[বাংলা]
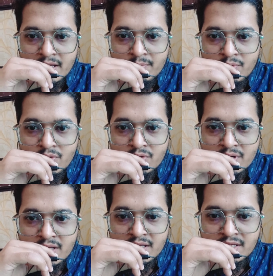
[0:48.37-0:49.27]
এবং
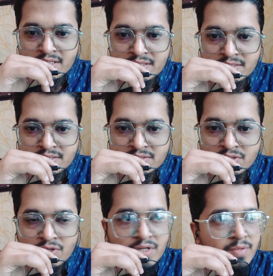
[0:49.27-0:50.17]
এই
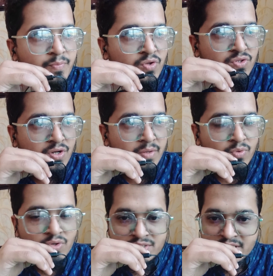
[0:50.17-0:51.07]
ধরনের
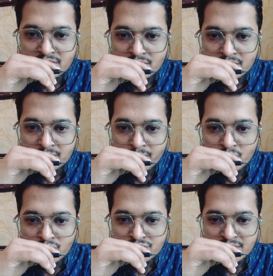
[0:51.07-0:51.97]
প্রতারণামূলক যে ধরনের
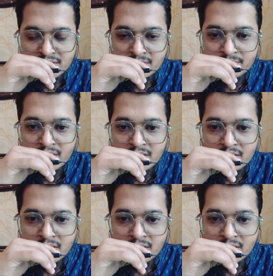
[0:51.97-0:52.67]
পোস্ট কিংবা